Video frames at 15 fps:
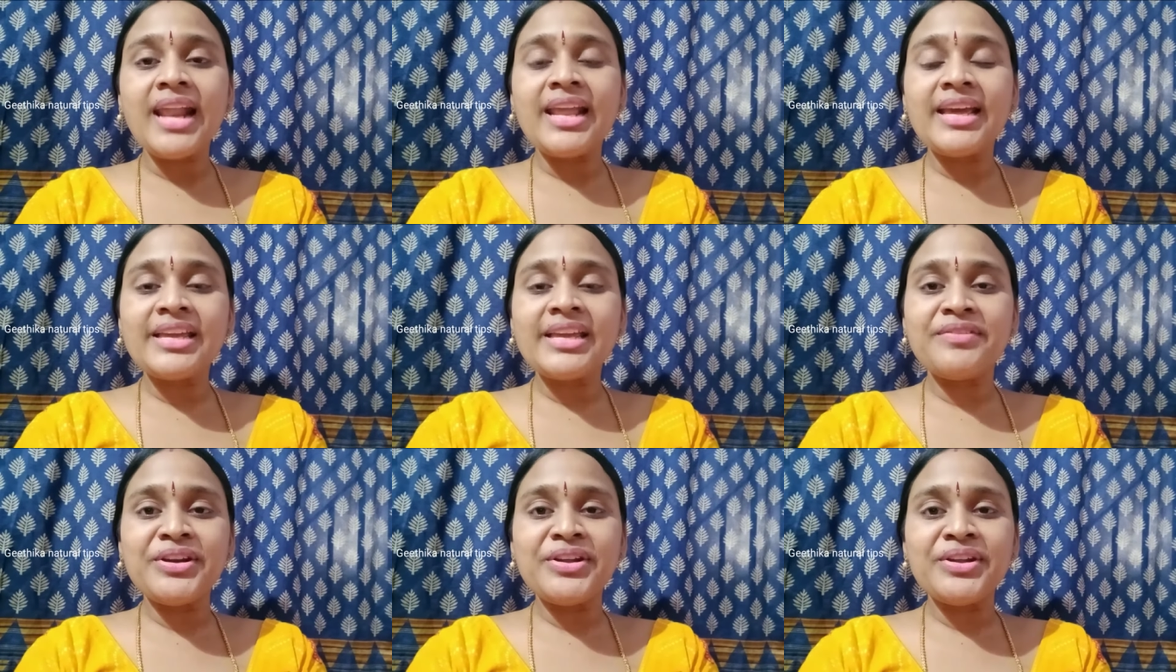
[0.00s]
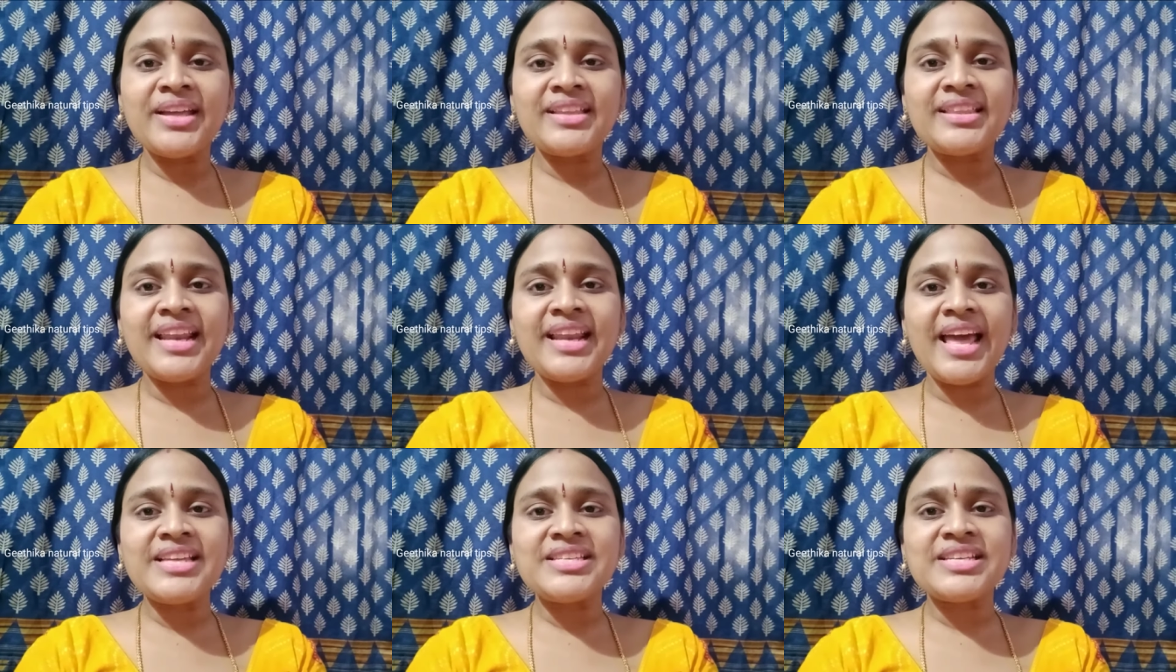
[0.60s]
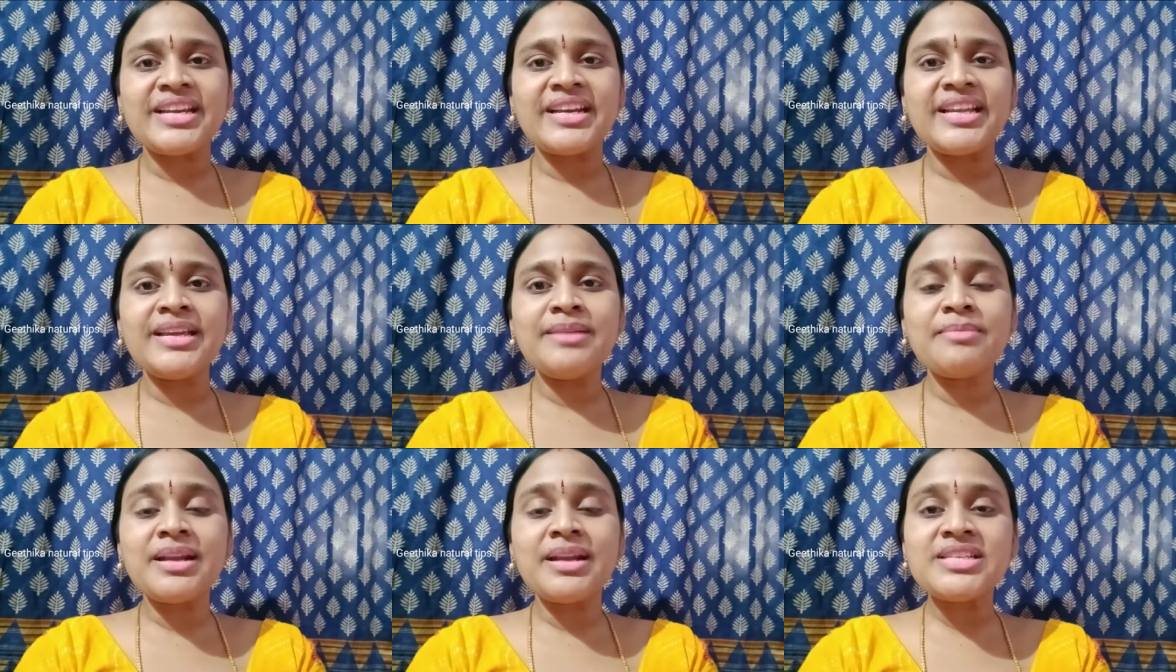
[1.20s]
అలాగే ఈ వీడియోని అయితే లైక్
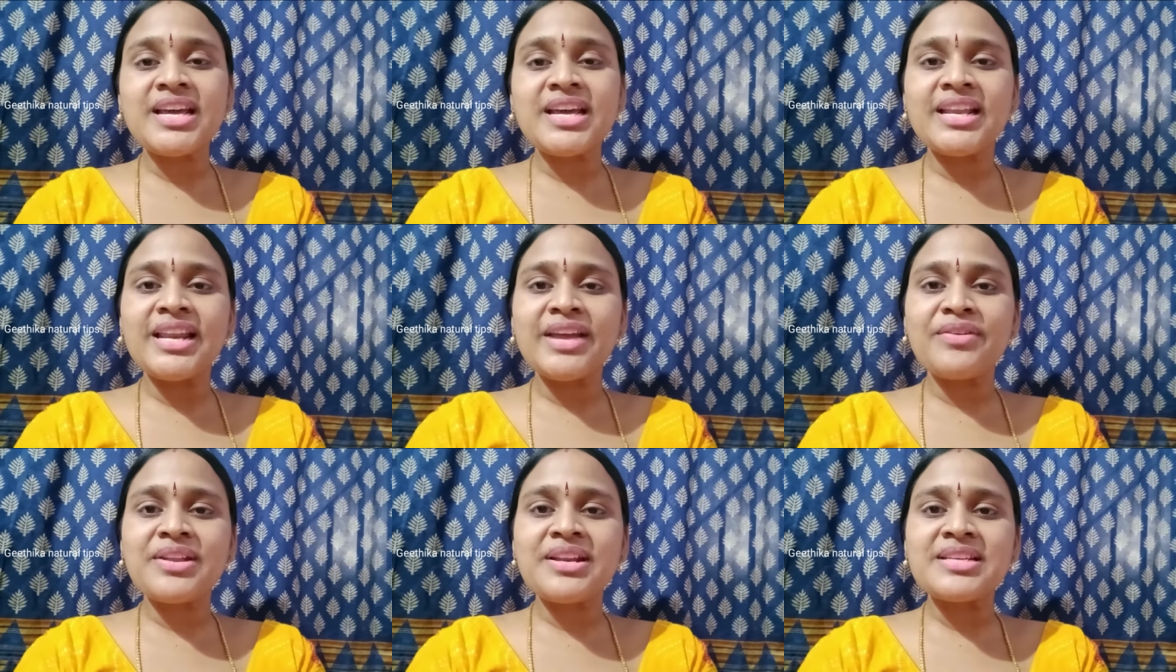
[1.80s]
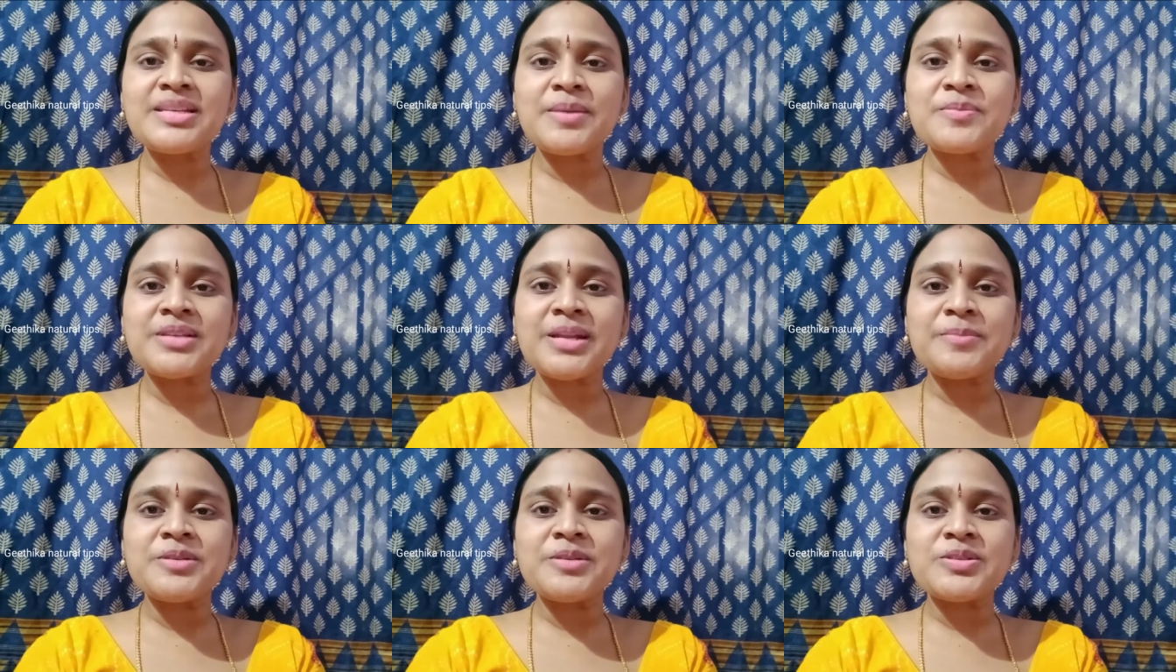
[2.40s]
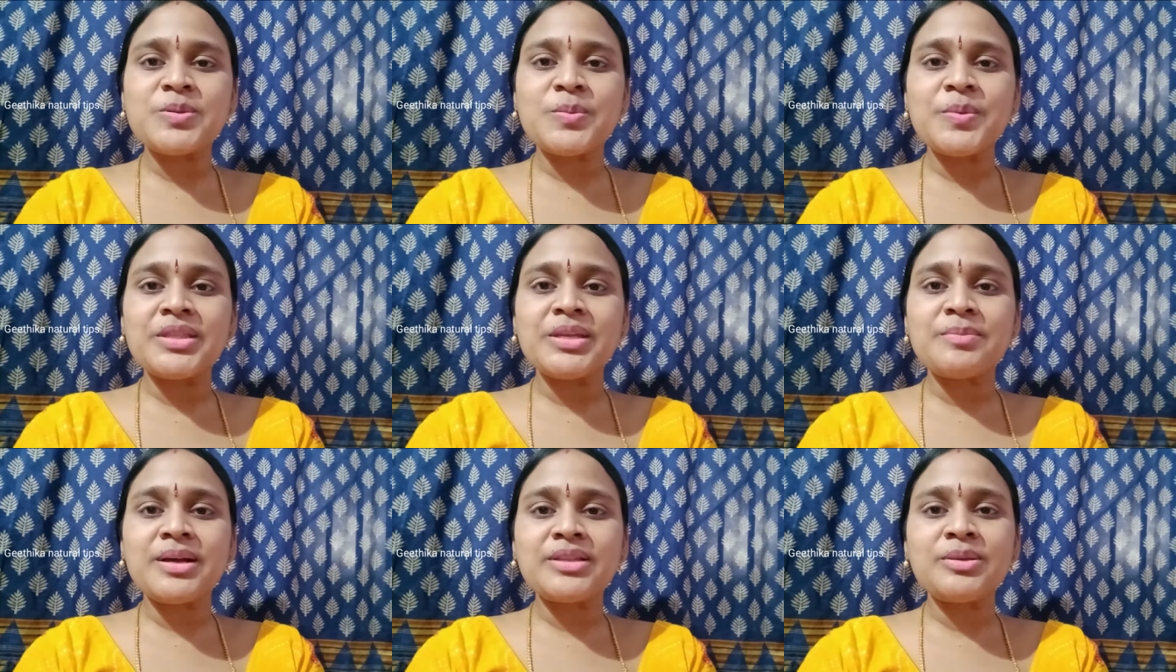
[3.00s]
చేయండి మన ఛానల్ని ఎవరైనా సబ్స్క్రైబ్
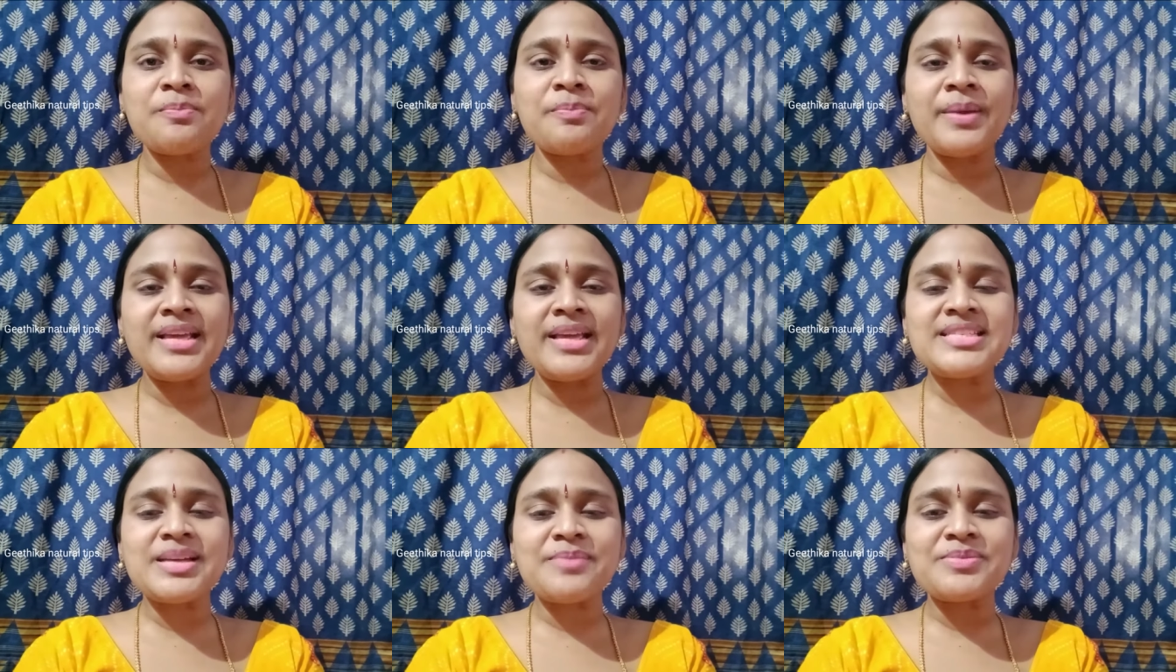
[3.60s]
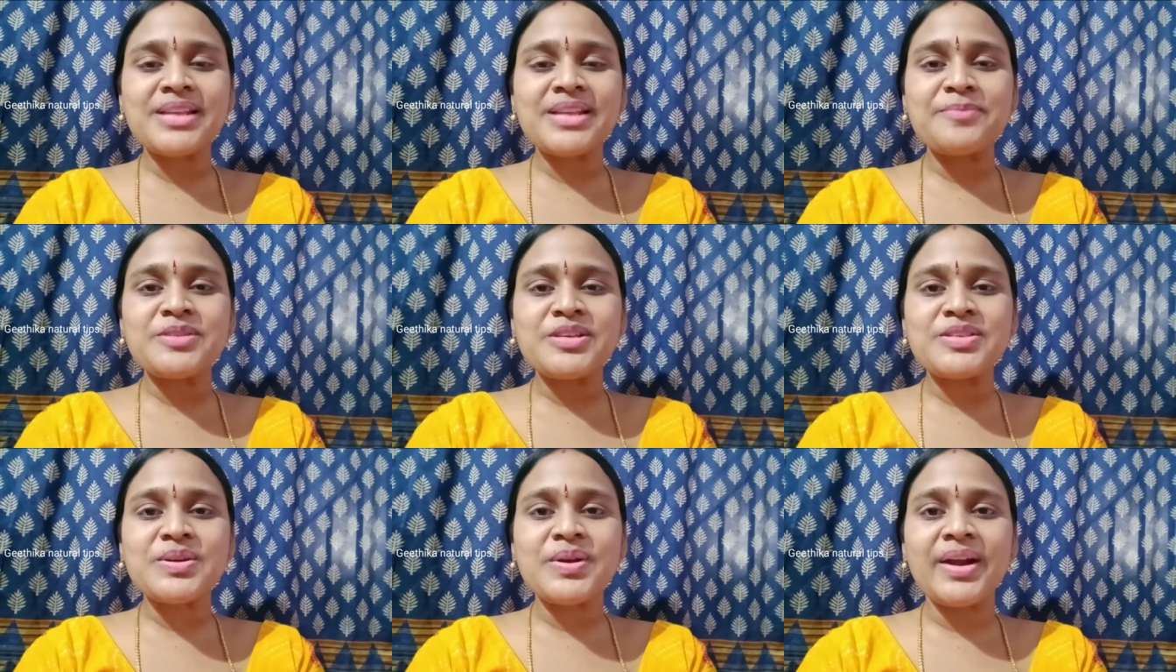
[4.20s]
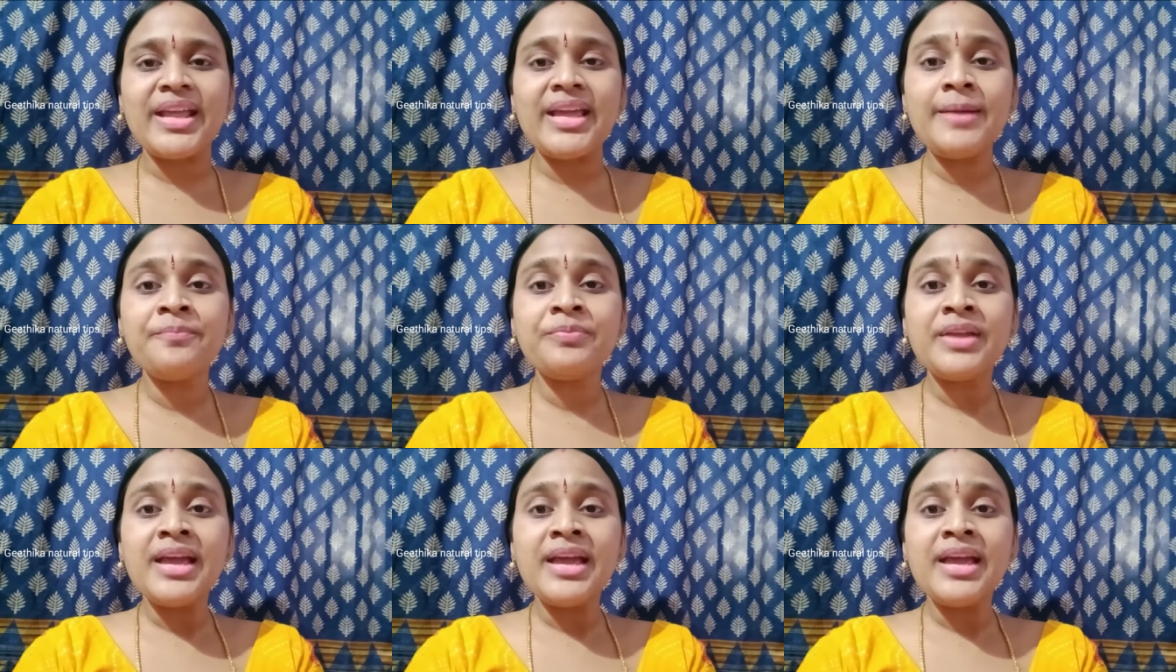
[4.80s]
చేసుకోకపోతే మాత్రం ప్లీజ్ సబ్స్క్రైబ్ చేసుకోండి